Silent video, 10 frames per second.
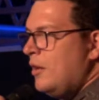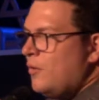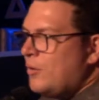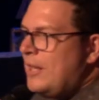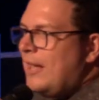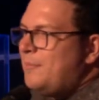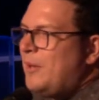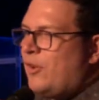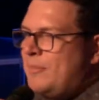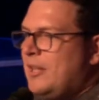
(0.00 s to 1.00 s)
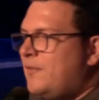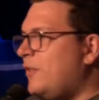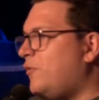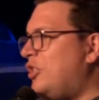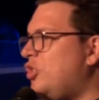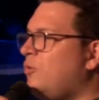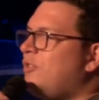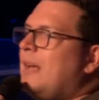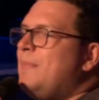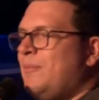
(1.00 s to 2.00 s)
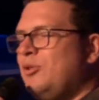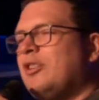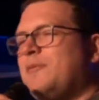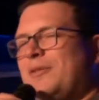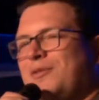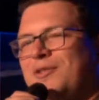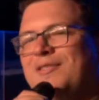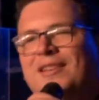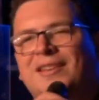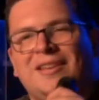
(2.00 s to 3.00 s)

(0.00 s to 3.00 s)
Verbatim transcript: o que é minha família? Às vezes a gente não se dá bem muito com as pessoas, né?